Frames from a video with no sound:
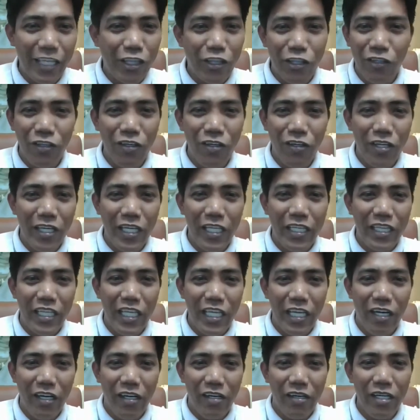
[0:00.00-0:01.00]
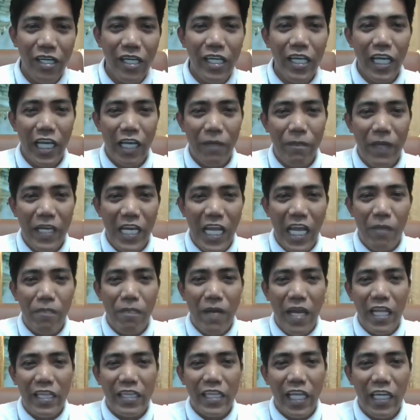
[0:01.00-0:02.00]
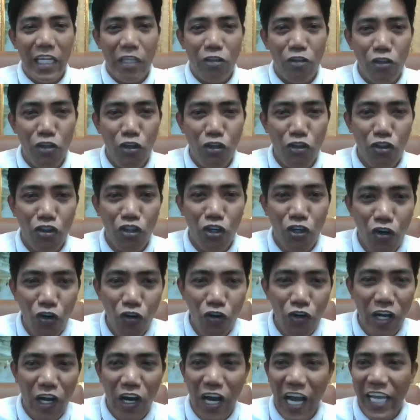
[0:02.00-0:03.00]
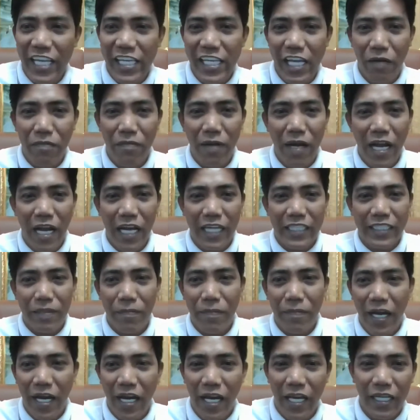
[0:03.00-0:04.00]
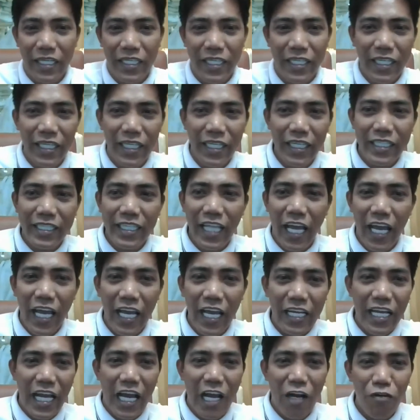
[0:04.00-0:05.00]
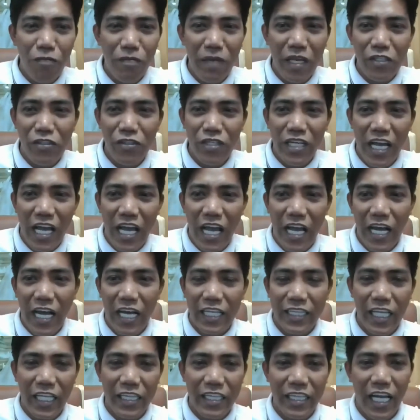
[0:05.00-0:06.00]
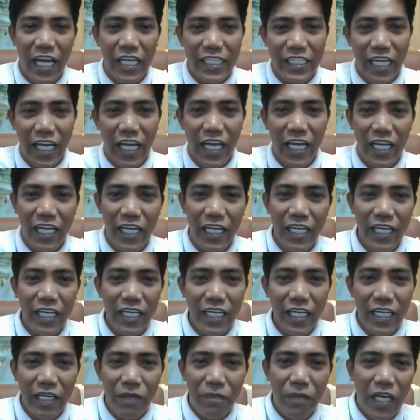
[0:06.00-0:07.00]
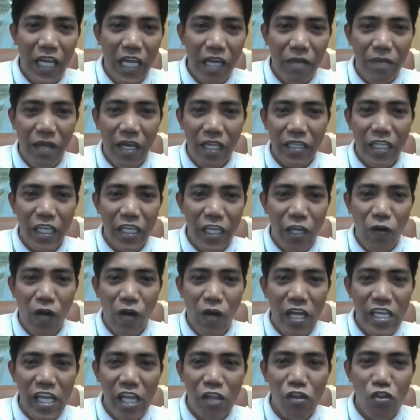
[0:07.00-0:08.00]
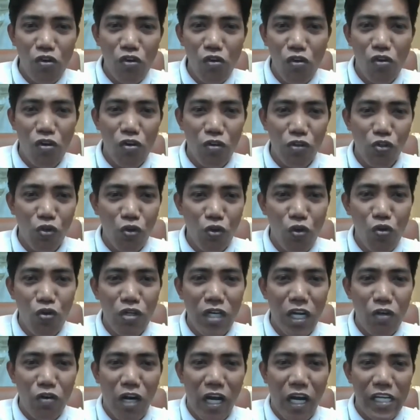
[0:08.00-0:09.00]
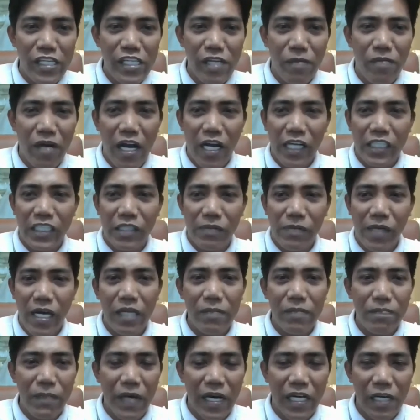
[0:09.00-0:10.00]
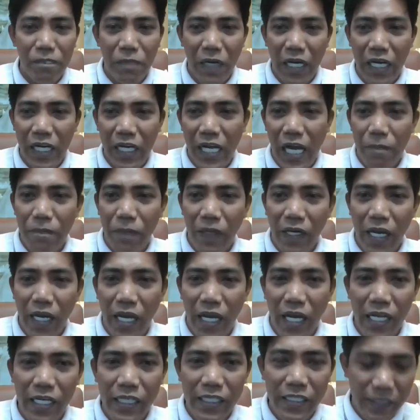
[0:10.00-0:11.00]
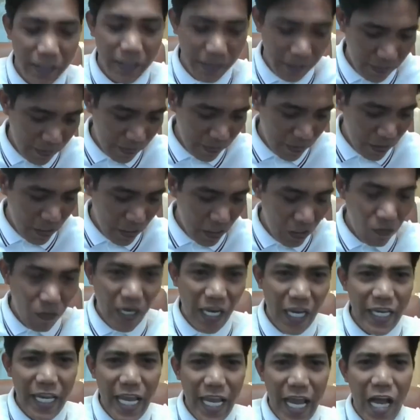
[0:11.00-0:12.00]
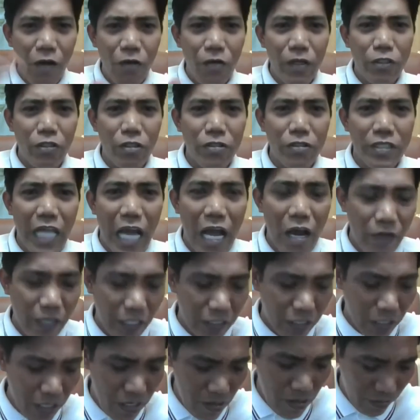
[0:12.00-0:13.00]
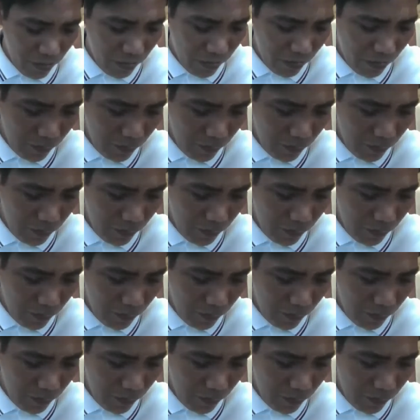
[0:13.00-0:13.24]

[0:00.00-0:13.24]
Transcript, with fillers: Eto ho, hindi ho. E binebenta nito yung dugo ng kanyang mga kasamahan dahil nga ho medyo nakakatanda siya, e binebenta niya yung kanyang dugo. Dugo na nung kanyang mga kasamahan para pagkaperahan. Walang yaho itong tao na to.